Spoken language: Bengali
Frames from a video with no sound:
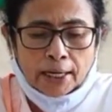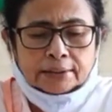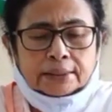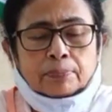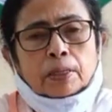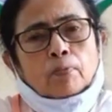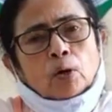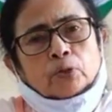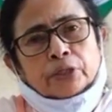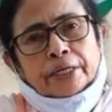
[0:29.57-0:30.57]
পয়লা
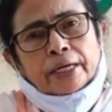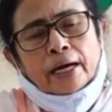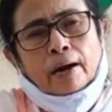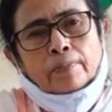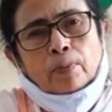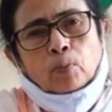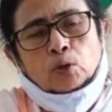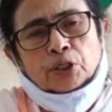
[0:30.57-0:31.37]
সেপ্টেম্বর থেকে আমরা